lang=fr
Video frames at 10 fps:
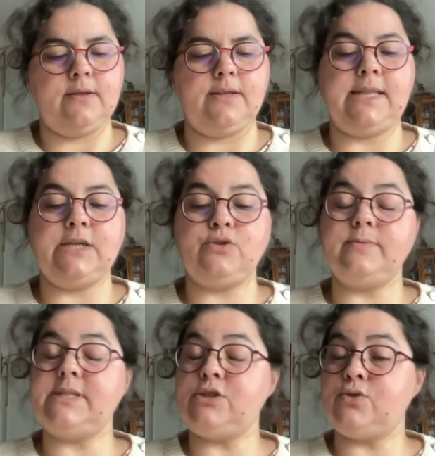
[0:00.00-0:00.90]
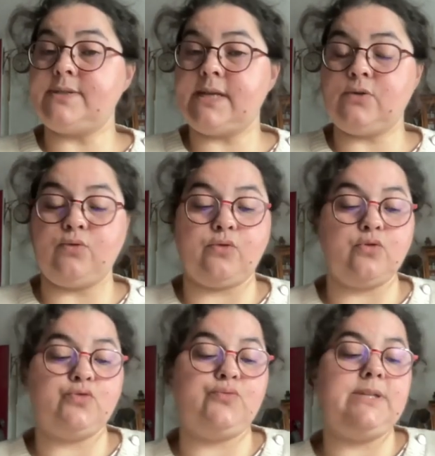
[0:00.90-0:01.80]
Il y a des petites choses très courtes,
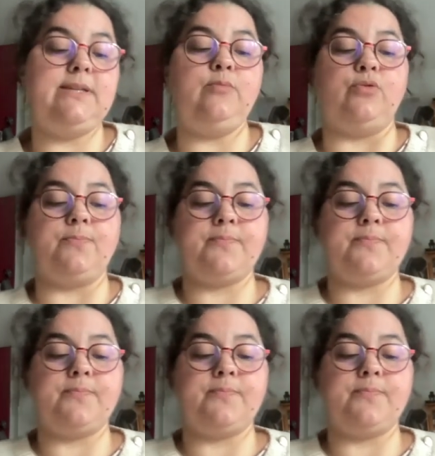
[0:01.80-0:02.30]
je vous lis le début.